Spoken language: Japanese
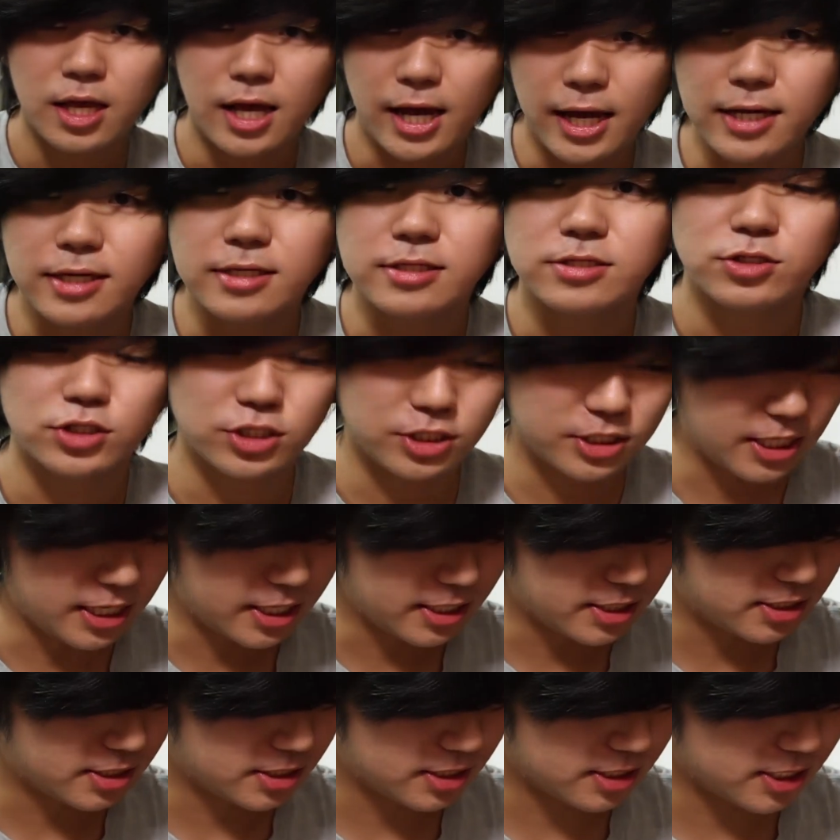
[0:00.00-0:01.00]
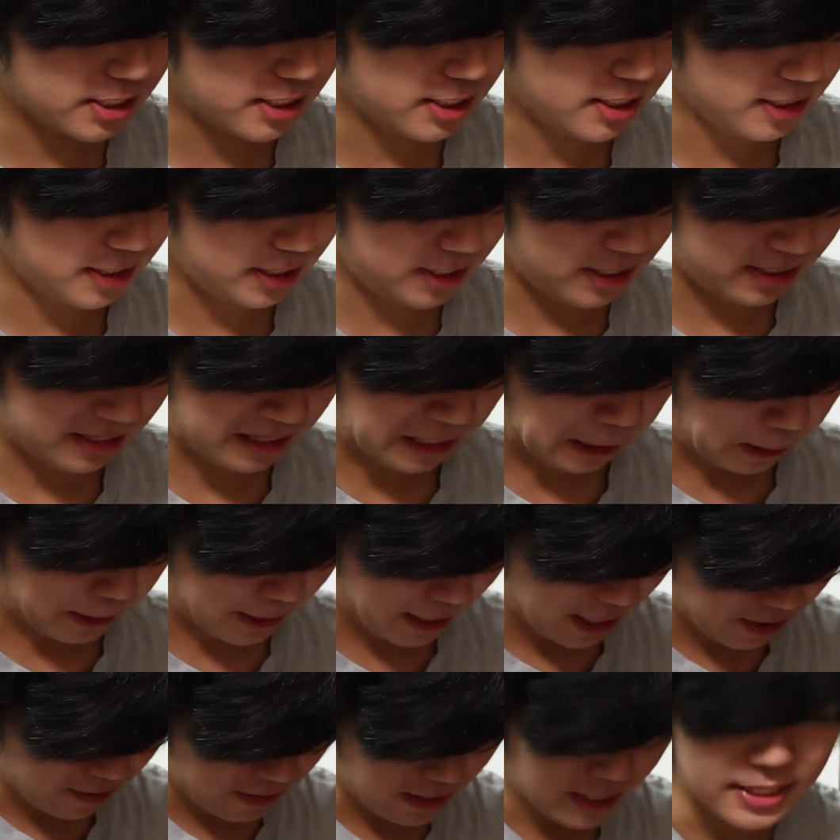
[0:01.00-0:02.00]
はいそしたら次に
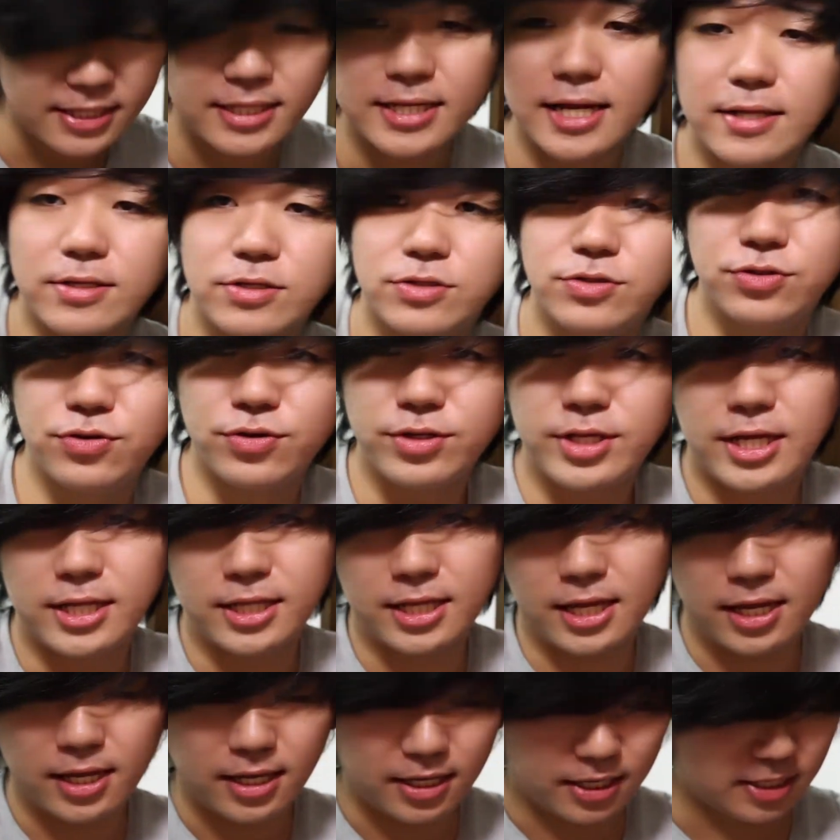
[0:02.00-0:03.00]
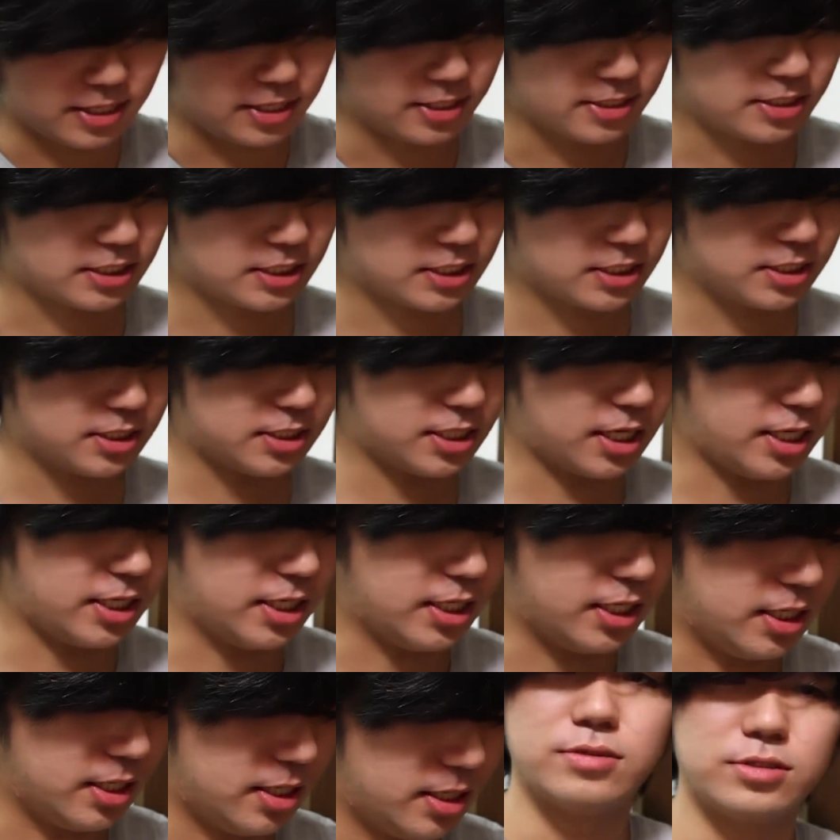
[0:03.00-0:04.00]
乾いた布でねしっか
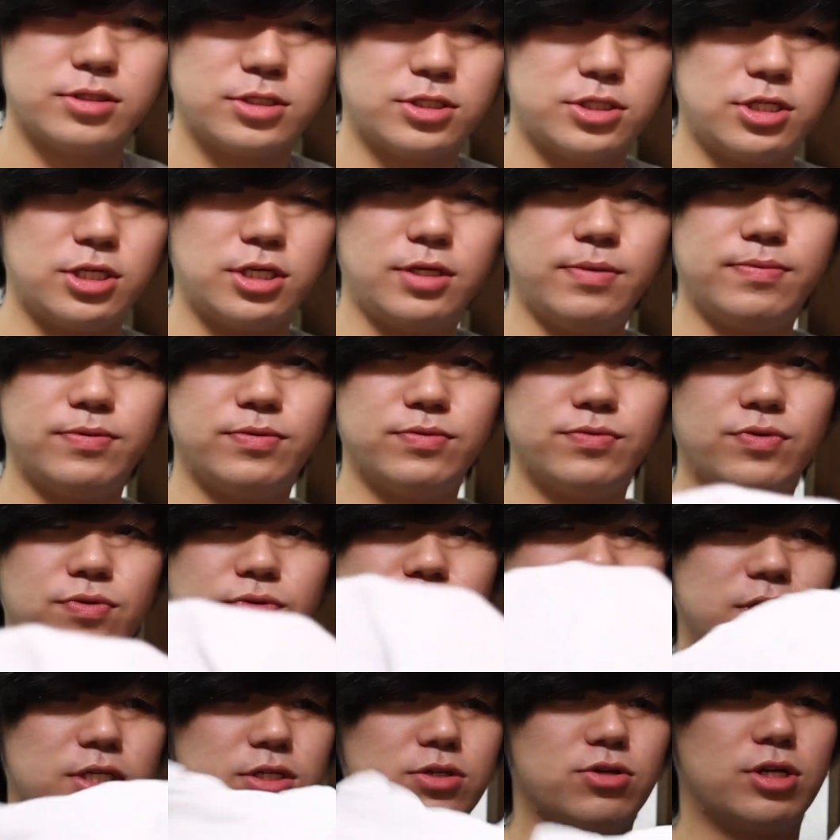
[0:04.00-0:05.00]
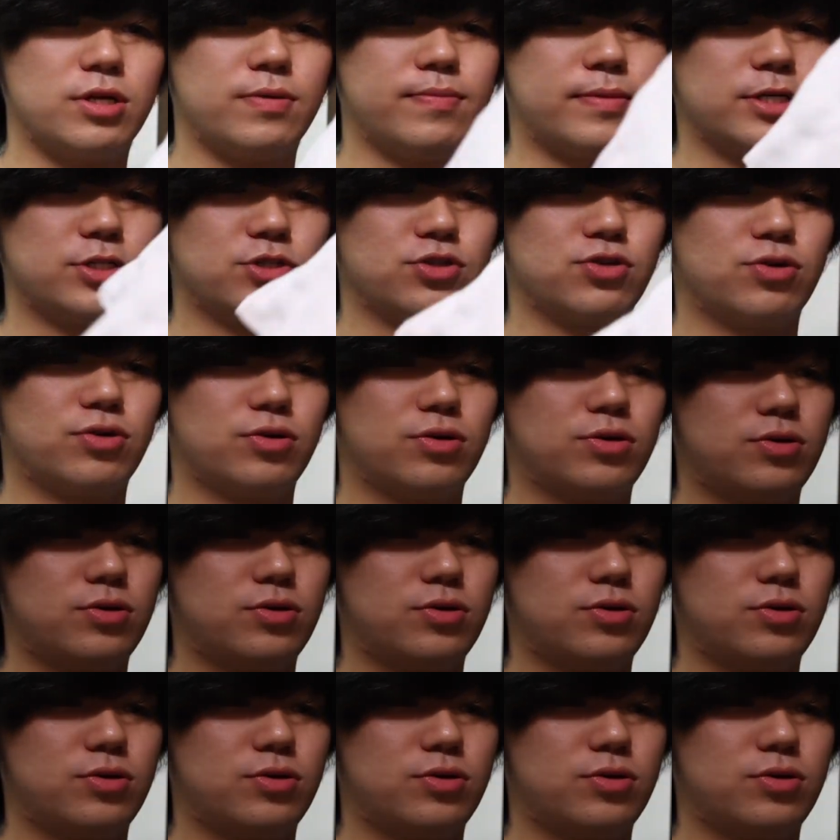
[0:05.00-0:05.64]
り水分を拭き取りましょう